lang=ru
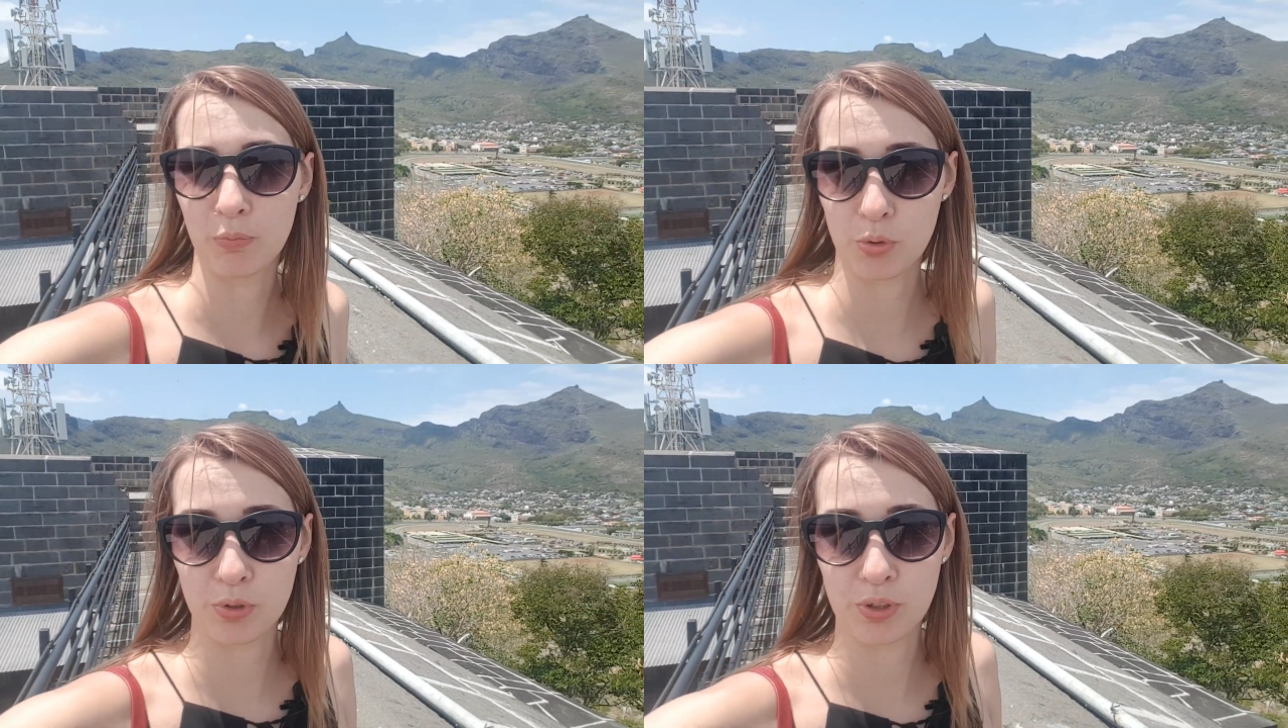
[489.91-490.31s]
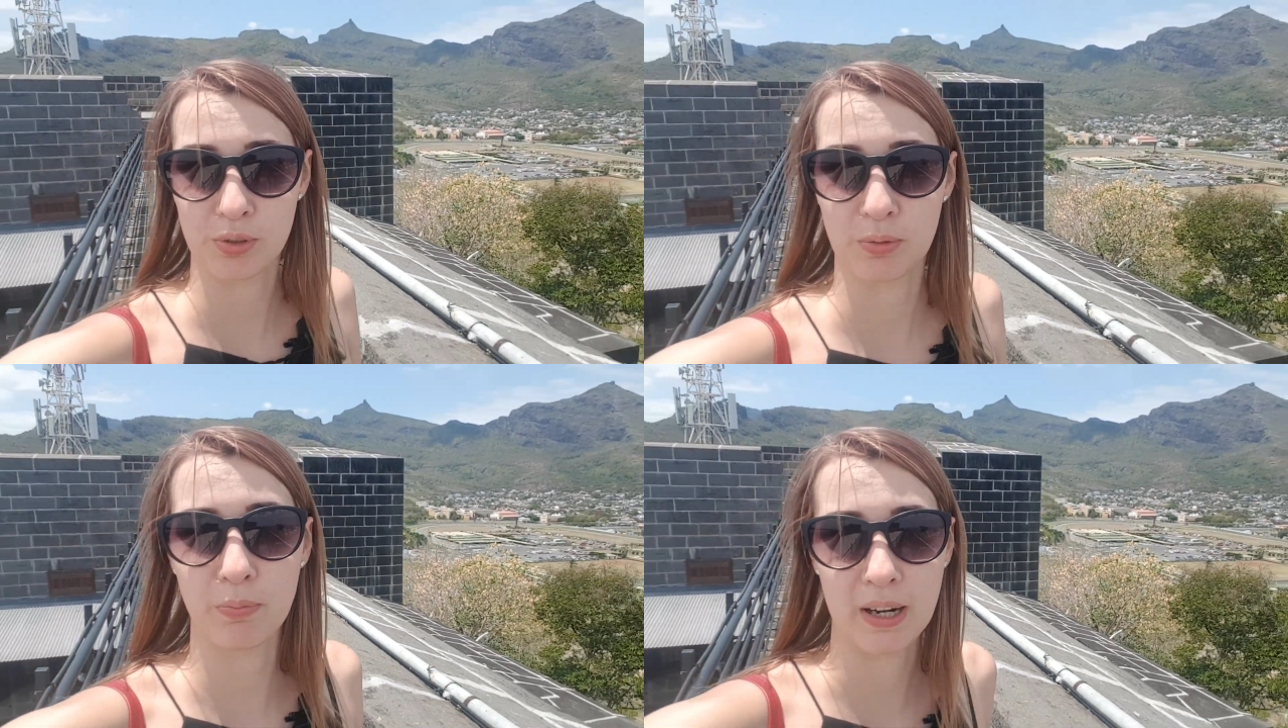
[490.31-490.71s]
может быть, не
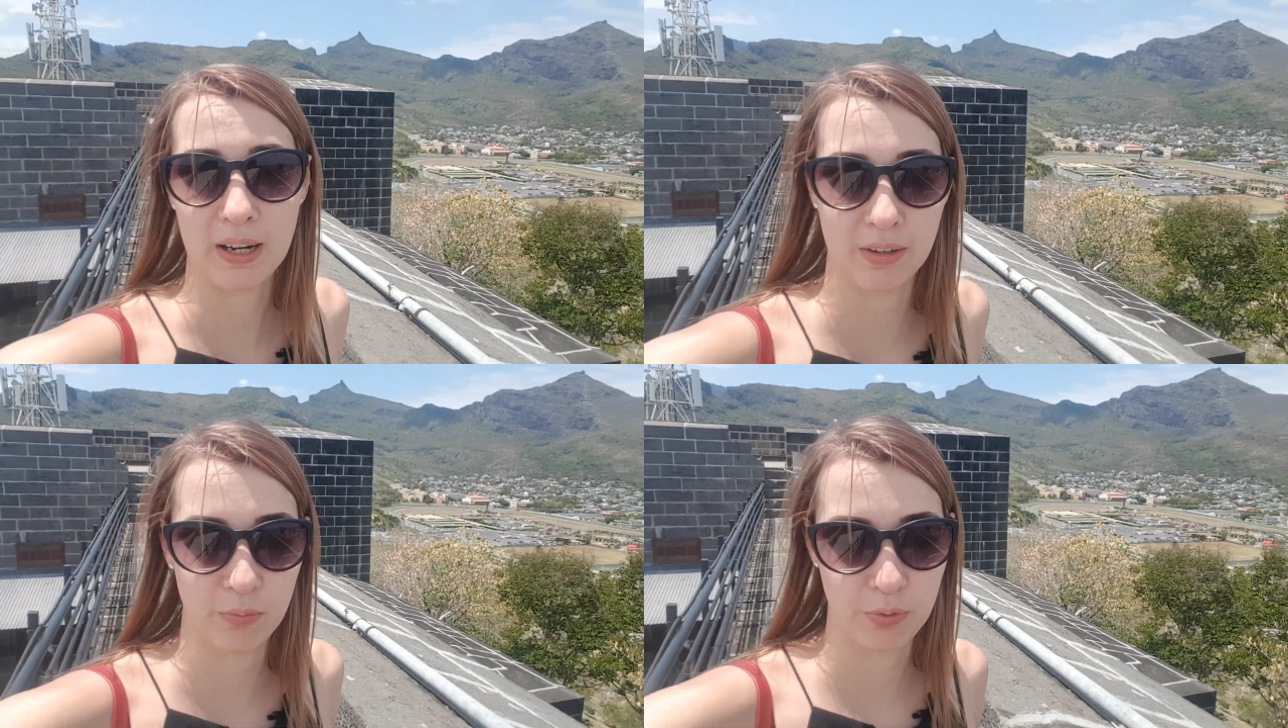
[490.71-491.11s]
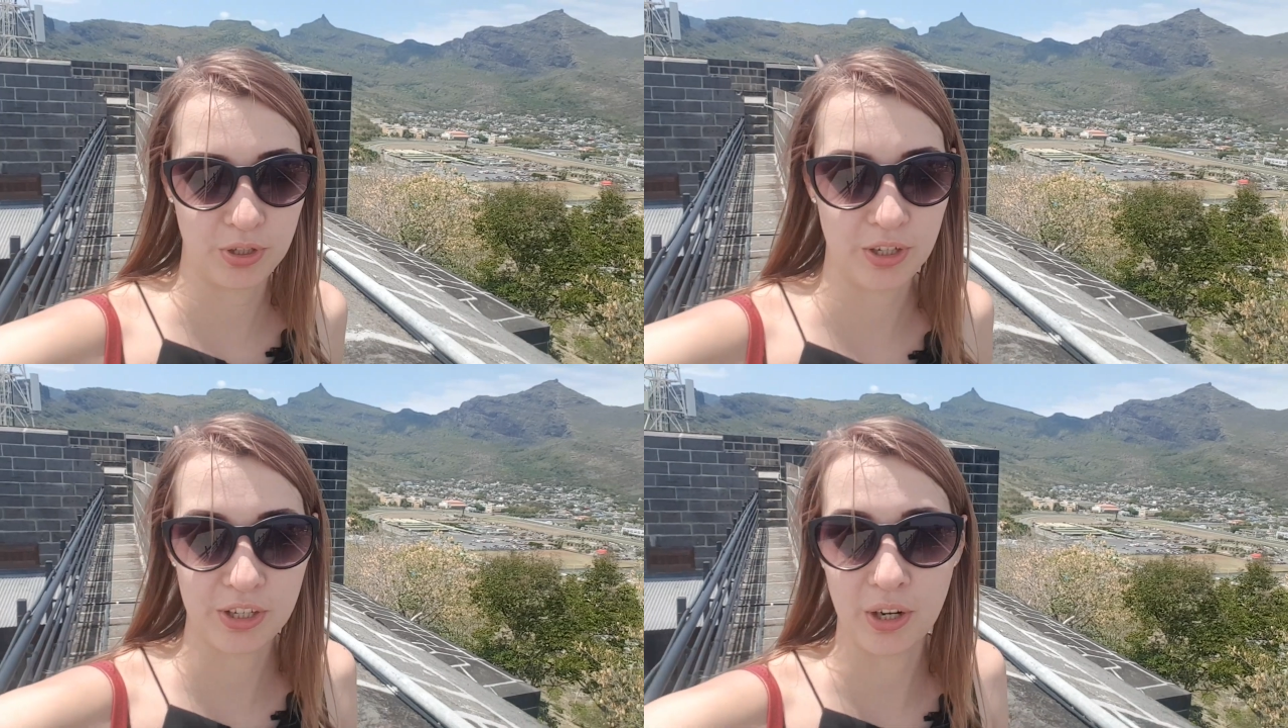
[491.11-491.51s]
совсем правильное
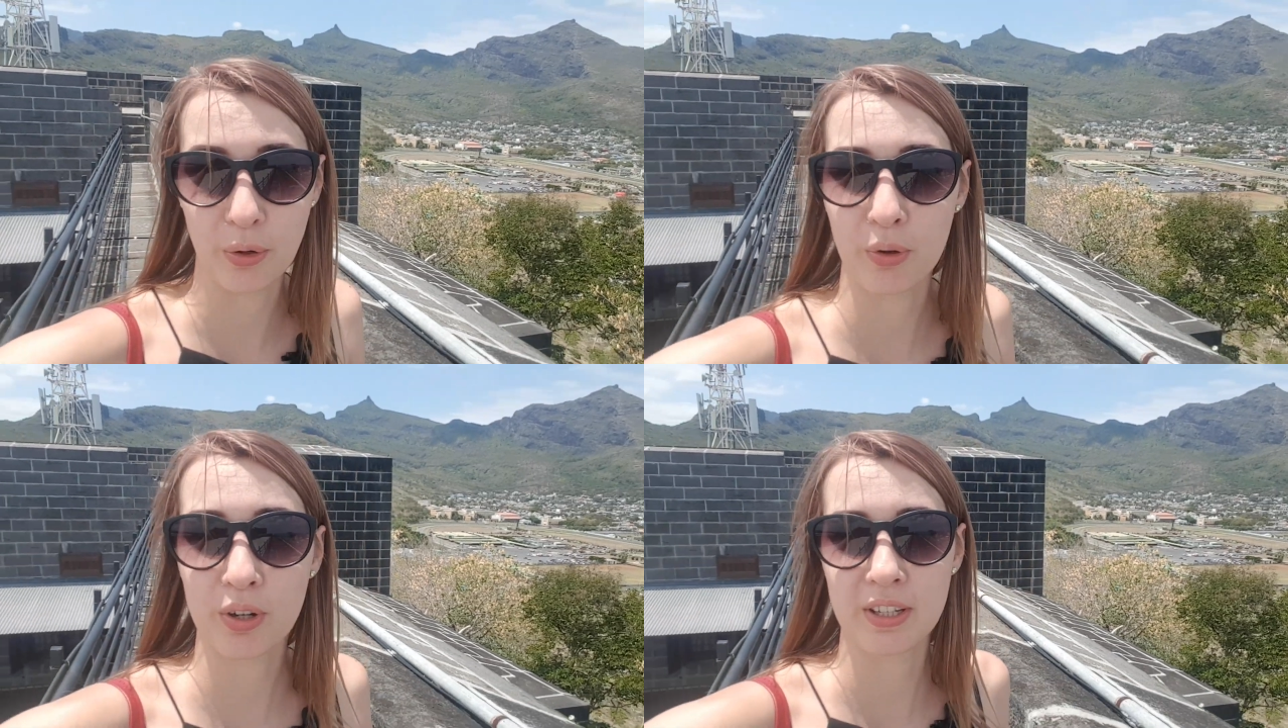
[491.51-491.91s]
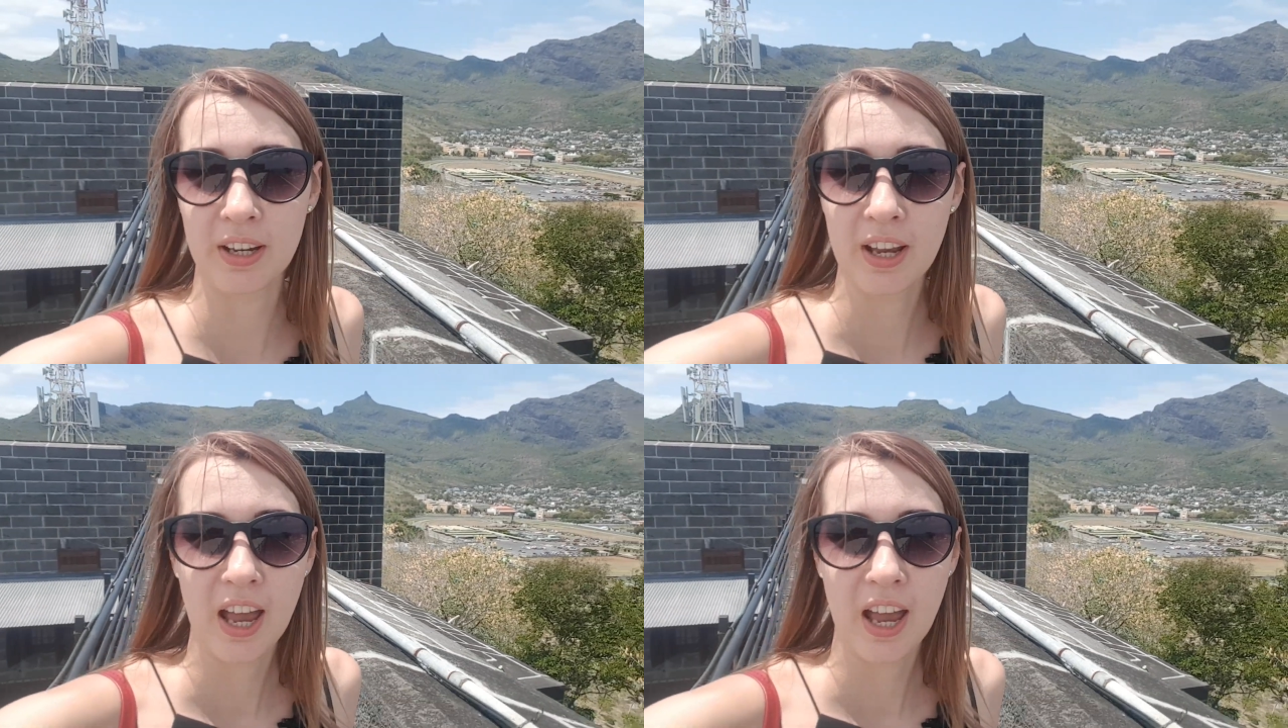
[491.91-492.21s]
впечатление о городе.